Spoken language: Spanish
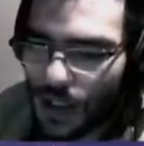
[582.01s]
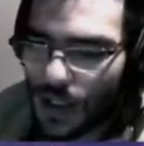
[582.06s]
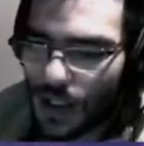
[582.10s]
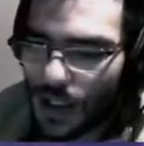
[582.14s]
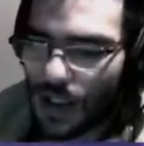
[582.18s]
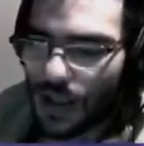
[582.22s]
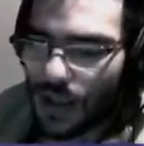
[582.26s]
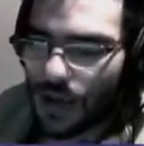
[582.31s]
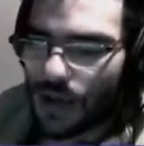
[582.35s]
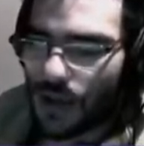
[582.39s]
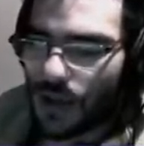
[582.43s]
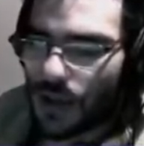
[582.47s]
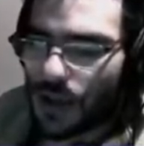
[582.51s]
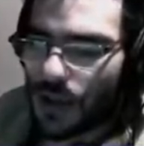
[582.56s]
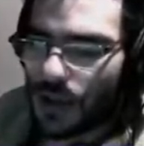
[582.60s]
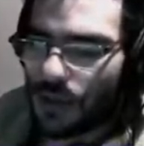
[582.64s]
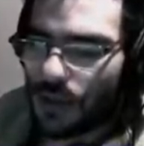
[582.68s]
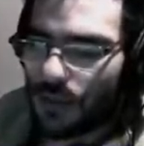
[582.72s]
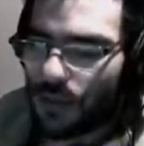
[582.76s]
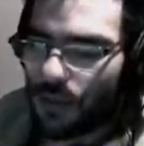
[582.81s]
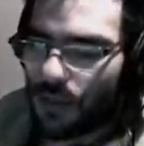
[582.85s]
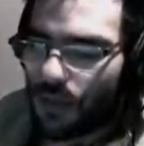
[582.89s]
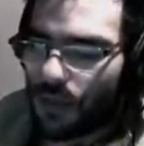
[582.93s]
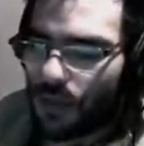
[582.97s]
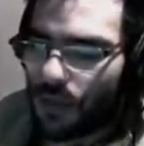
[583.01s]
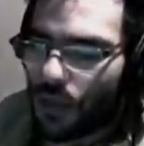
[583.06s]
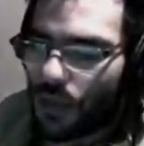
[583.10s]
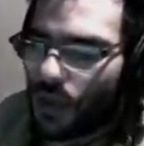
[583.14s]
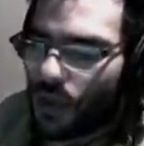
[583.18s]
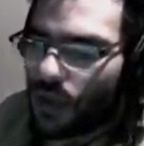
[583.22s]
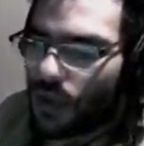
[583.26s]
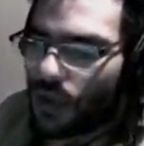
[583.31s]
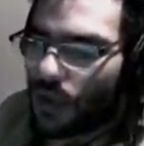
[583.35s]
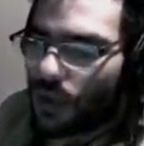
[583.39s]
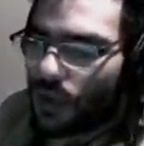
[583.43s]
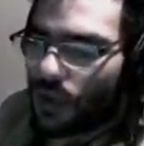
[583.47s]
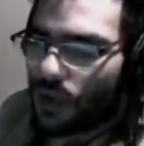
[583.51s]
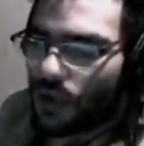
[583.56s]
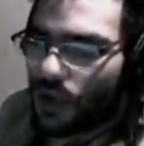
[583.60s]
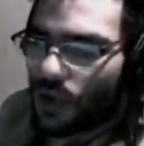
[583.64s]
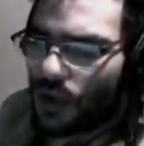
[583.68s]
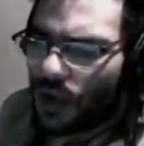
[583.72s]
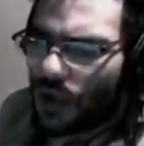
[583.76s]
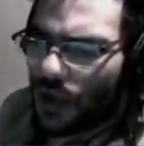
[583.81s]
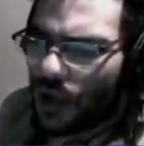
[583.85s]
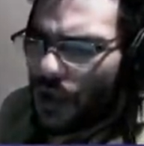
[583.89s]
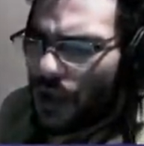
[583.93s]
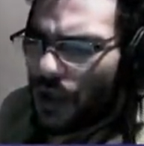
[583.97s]
a la noche. Me gusta
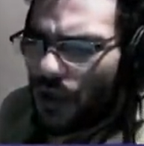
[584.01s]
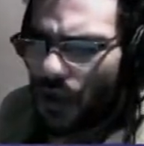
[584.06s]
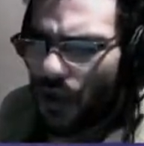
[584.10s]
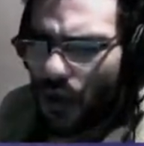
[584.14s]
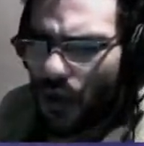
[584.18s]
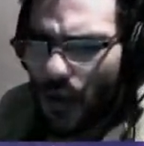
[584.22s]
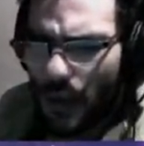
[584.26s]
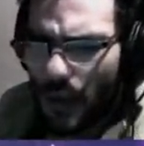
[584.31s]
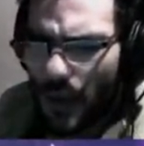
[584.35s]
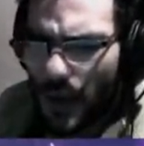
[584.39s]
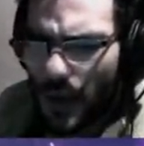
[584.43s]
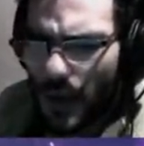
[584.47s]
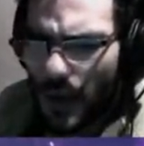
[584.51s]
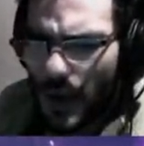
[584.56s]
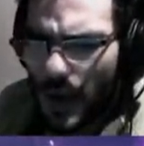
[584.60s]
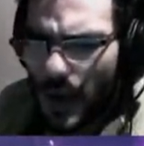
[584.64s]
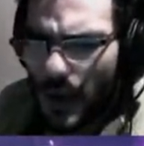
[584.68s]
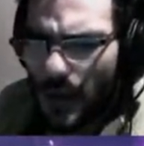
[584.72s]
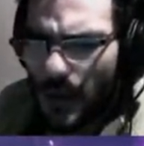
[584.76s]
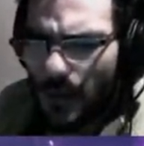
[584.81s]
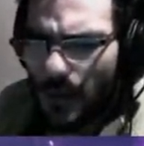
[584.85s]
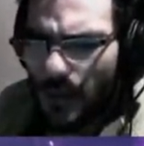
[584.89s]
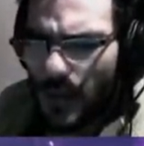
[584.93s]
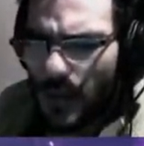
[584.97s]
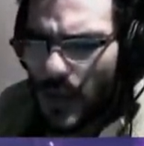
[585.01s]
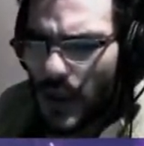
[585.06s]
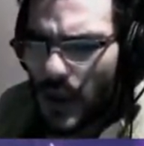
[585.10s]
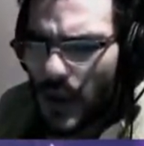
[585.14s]
mucho. ¿Eso o PBE?